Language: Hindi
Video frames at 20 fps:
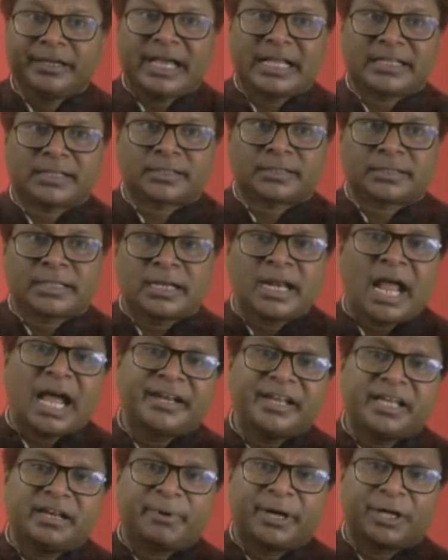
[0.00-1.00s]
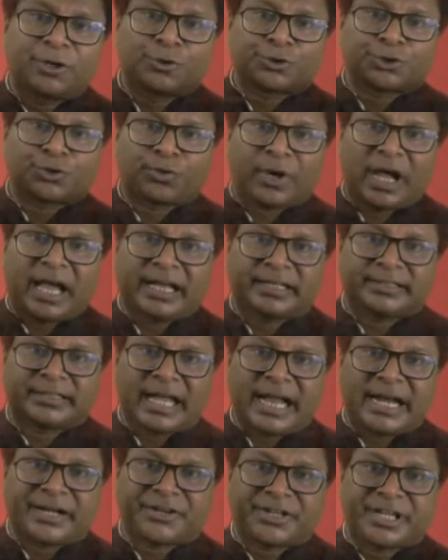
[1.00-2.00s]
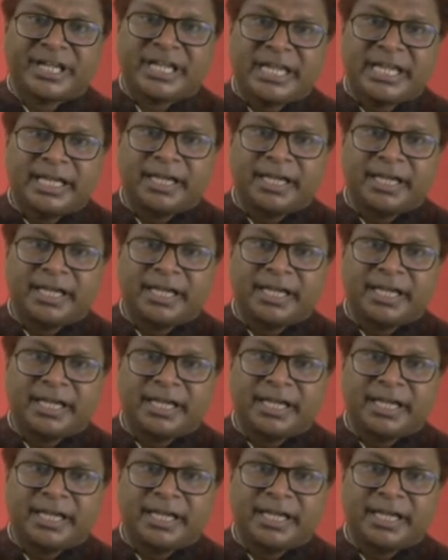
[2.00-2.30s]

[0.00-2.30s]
इतना निर्भर हो चुका है दैट की